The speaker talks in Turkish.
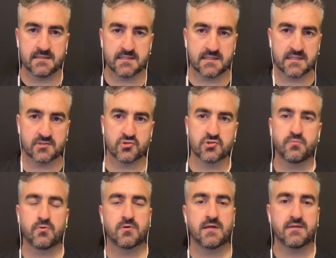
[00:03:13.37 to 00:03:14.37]
e,
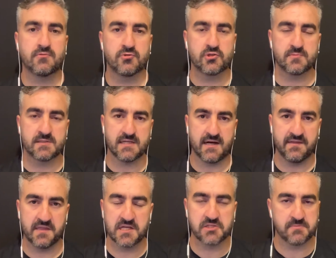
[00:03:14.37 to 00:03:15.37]
Giresunspor'la görüşmesi,
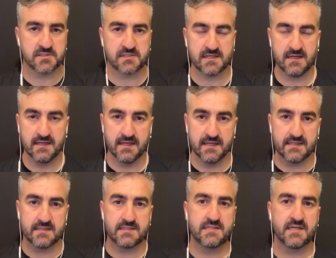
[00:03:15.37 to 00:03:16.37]
anlaşması
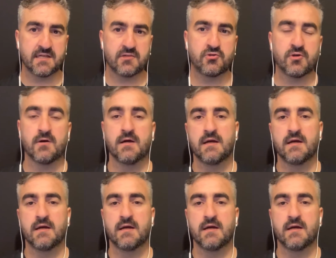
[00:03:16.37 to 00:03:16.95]
gerekiyor.